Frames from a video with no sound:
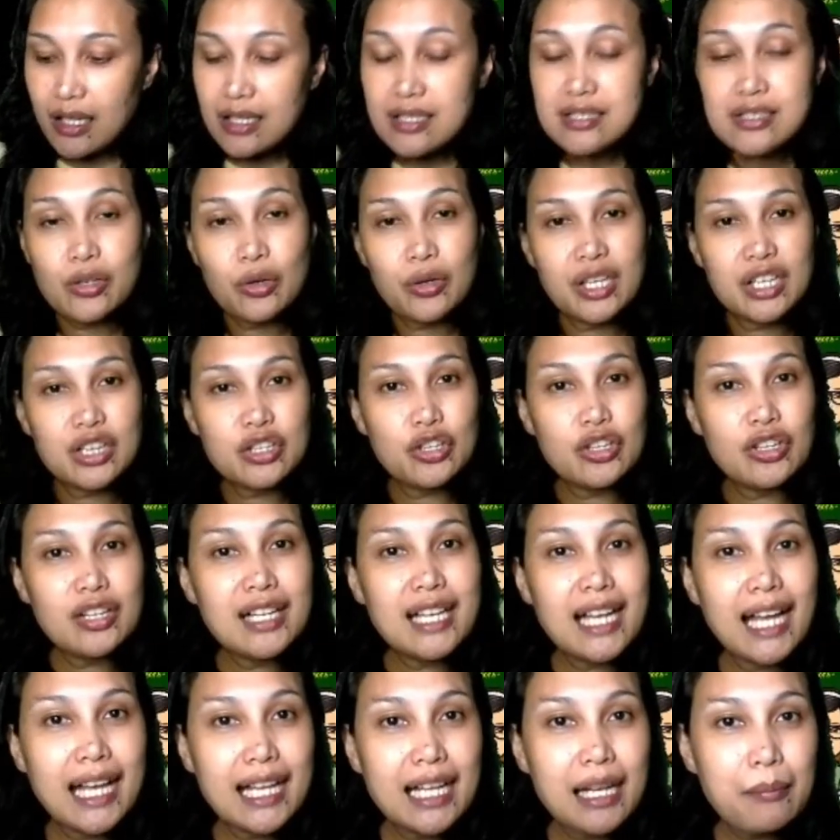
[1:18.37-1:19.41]
So, ito
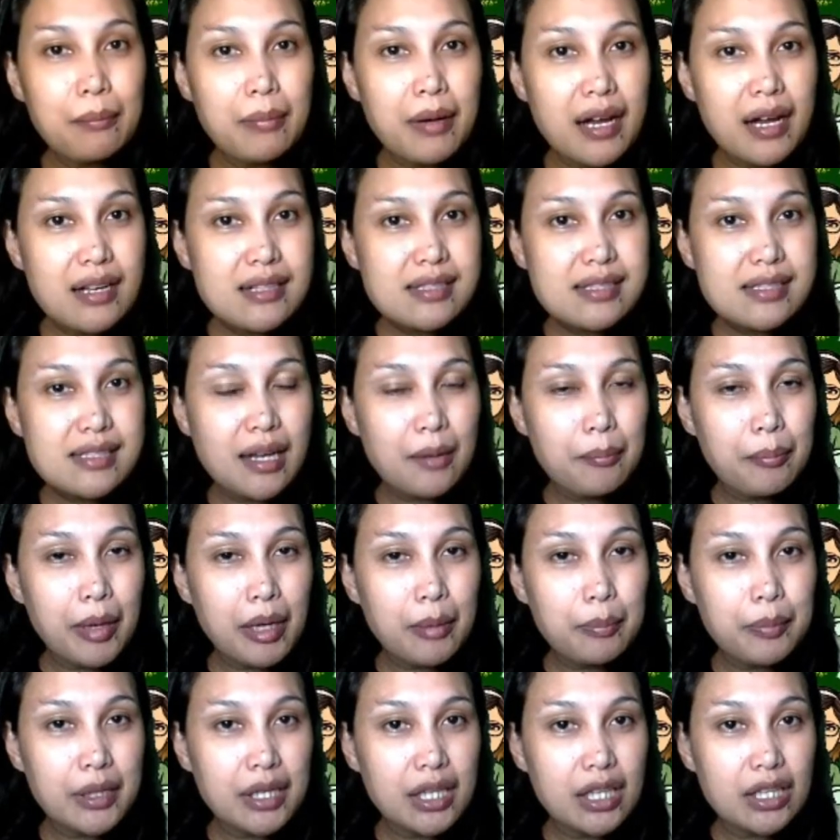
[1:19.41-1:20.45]
yung lalabas
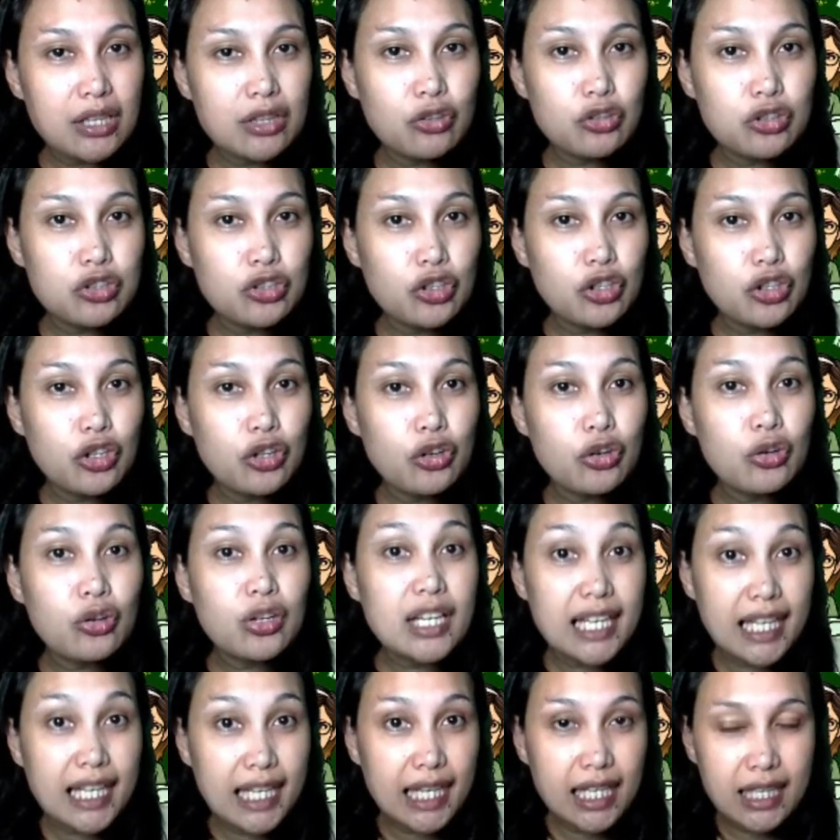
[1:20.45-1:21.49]
kapag pinindot nyo yung
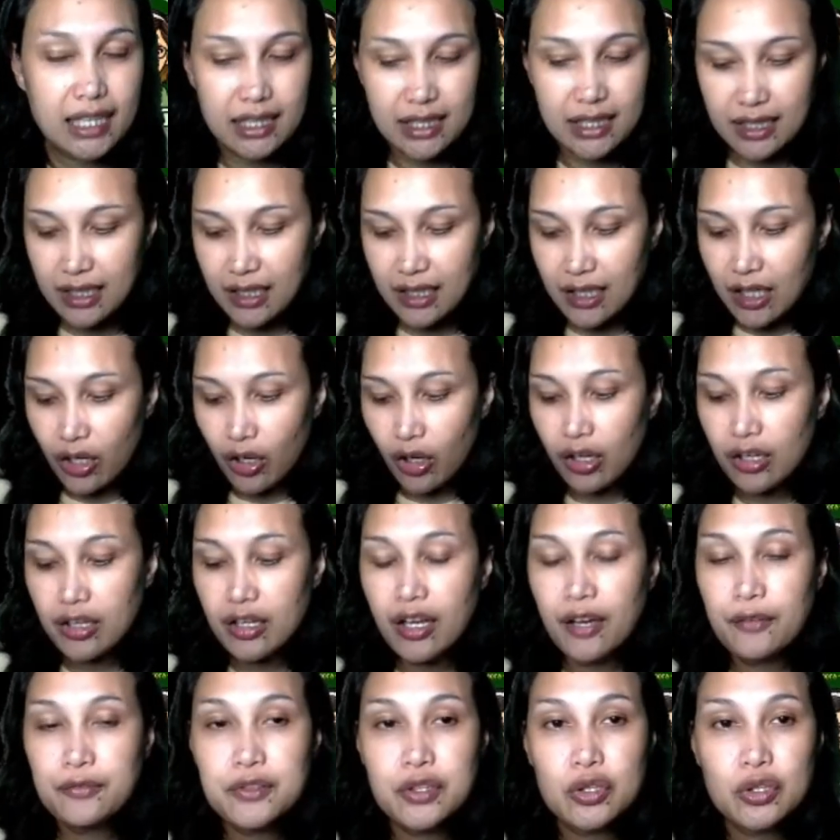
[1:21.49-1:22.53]
link. All you
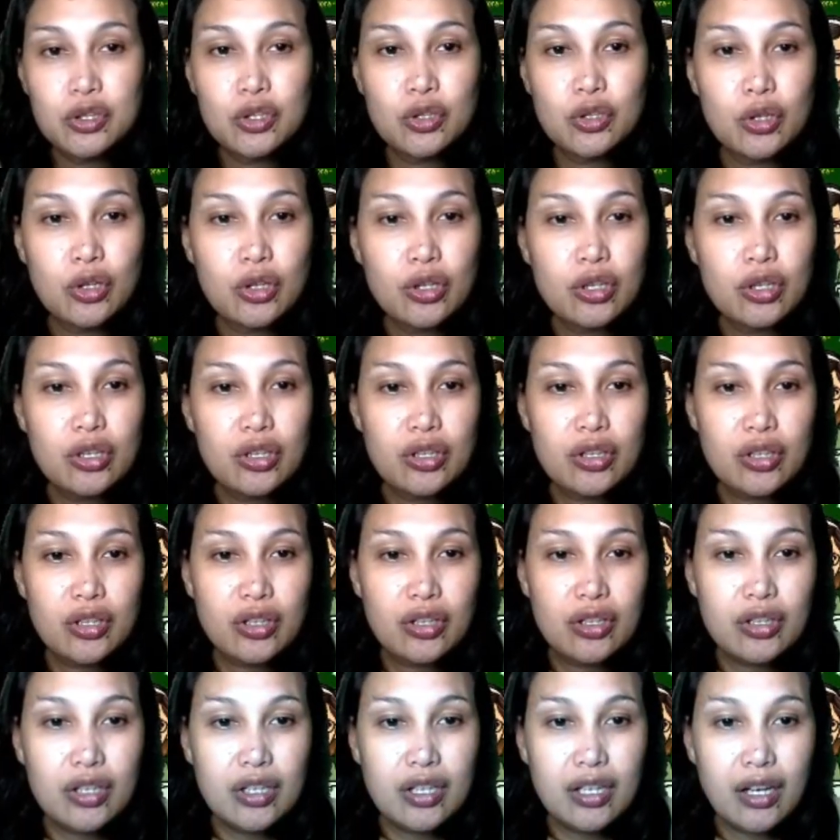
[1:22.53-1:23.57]
have to do
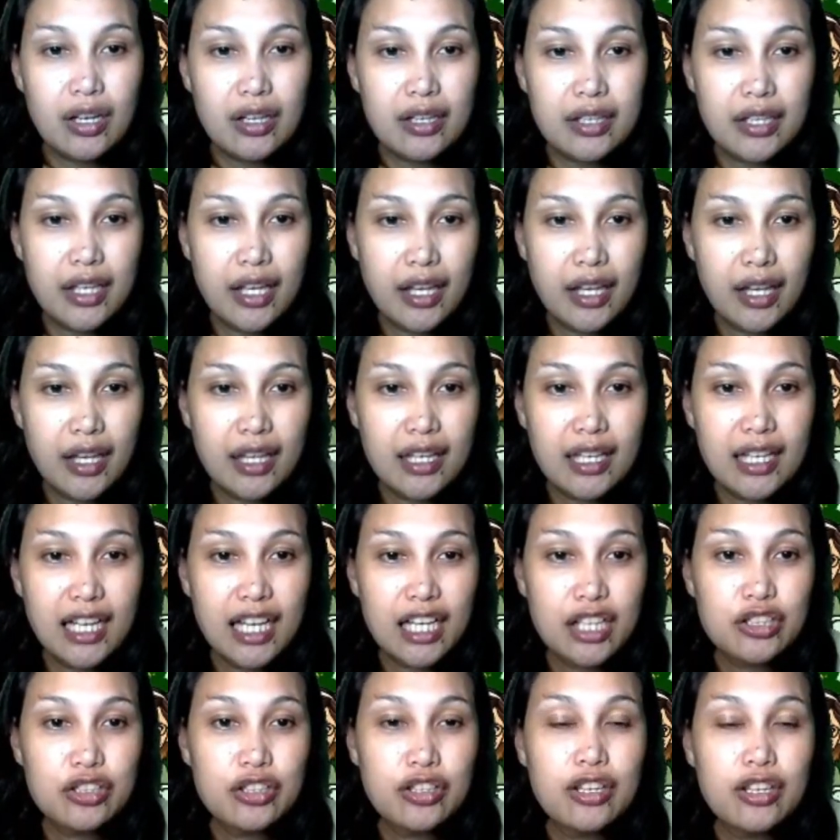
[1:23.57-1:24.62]
Okay?
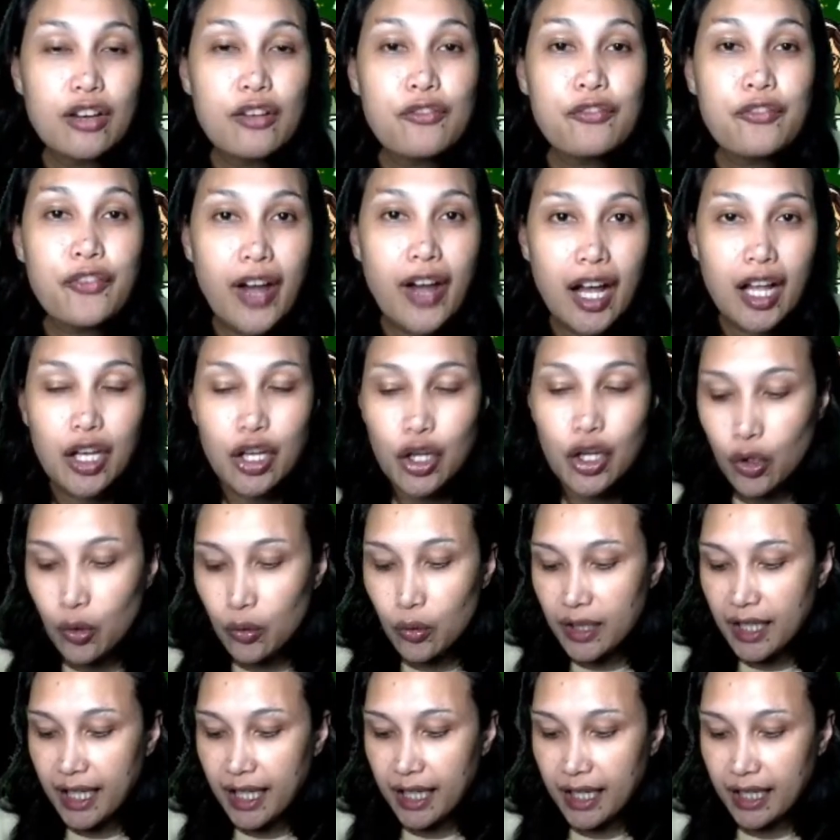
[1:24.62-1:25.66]
Click nyo yung follow
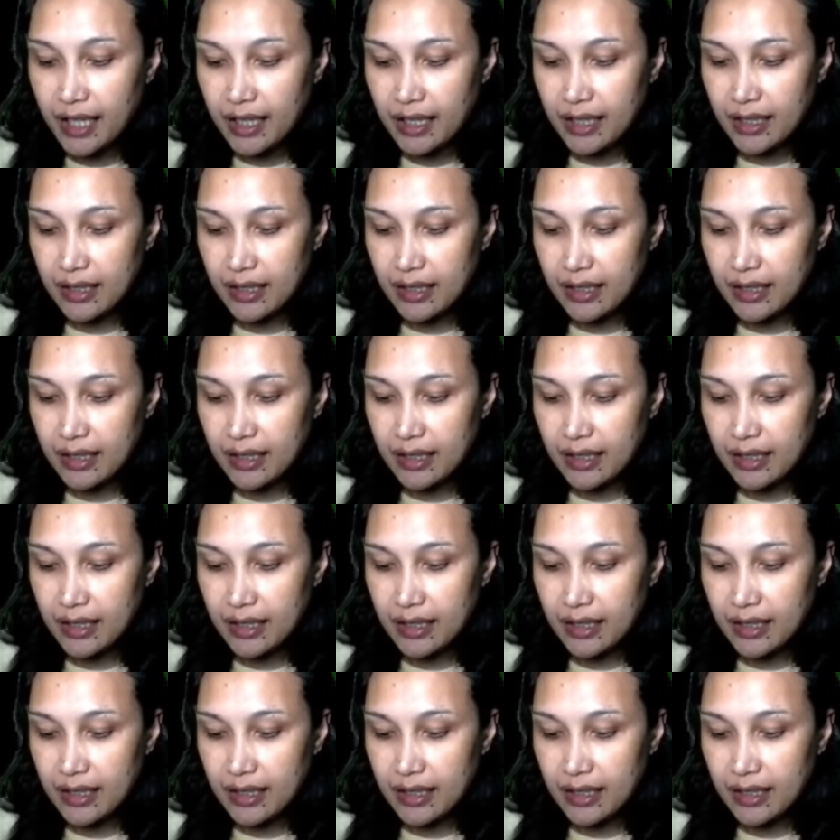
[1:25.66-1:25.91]
link.